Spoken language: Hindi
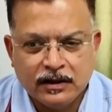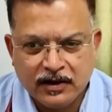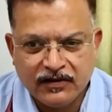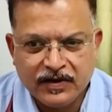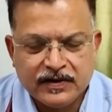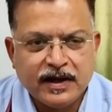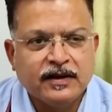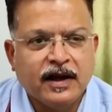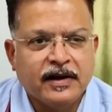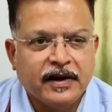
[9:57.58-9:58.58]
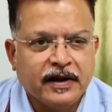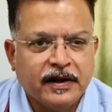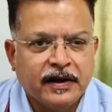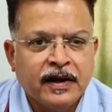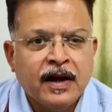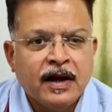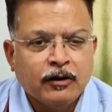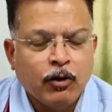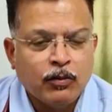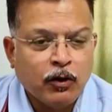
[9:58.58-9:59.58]
कफ के साथ आ रहे हैं
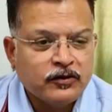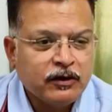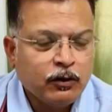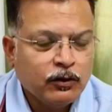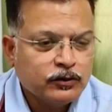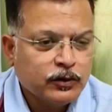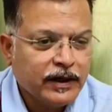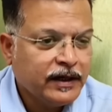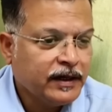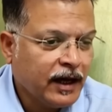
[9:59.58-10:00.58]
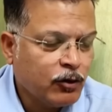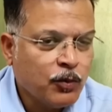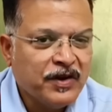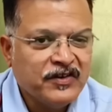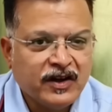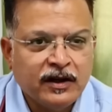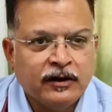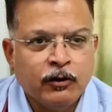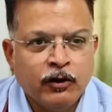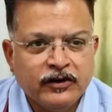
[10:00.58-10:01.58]
और बहुत से लोग जो हैं आंखों में
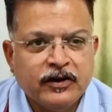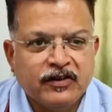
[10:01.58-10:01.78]
जलन और इसके